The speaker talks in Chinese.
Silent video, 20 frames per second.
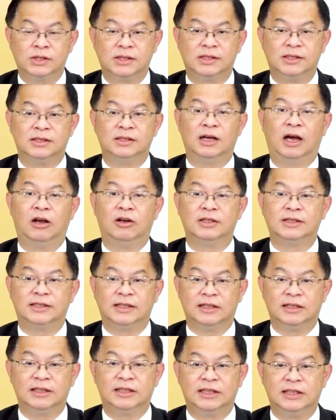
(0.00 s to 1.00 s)
资，还有
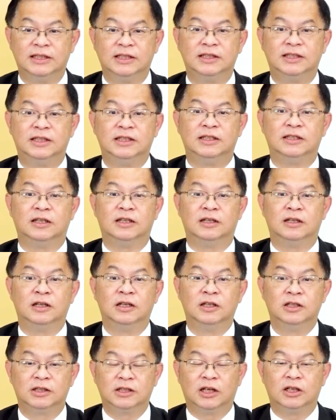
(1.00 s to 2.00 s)
整个经济的
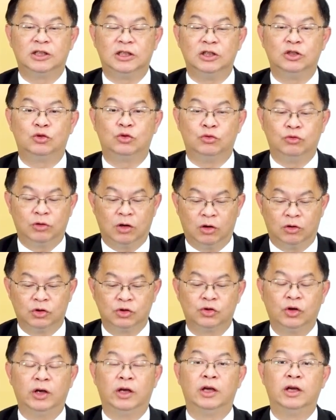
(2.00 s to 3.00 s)
这个进出口，
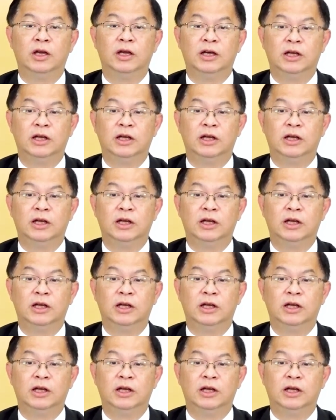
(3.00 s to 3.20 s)
所以